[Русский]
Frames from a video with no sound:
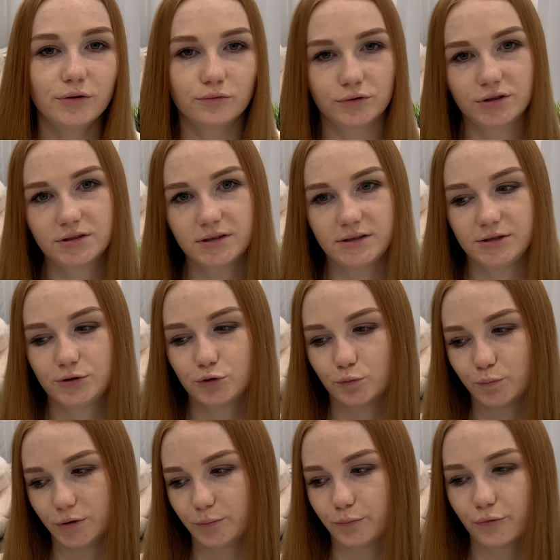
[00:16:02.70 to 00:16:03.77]
нас есть
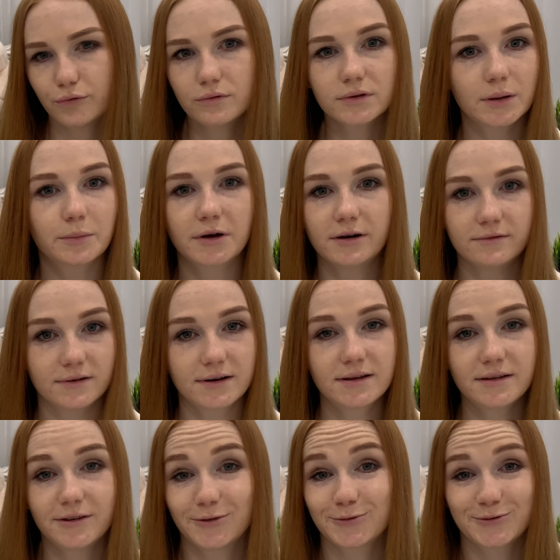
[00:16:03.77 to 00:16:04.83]
теплый пол, нам
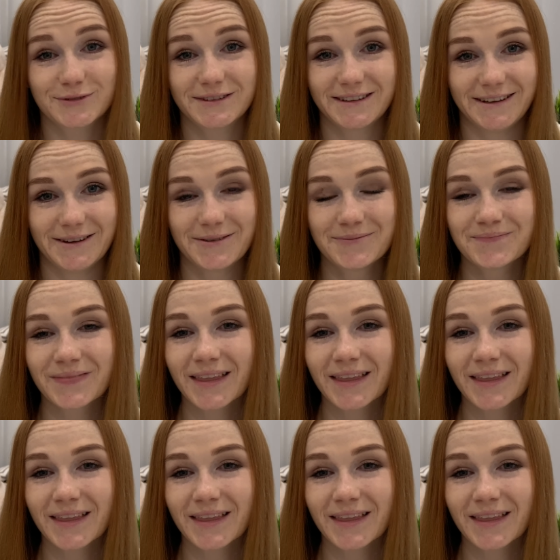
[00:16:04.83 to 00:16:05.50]
ковры не нужны.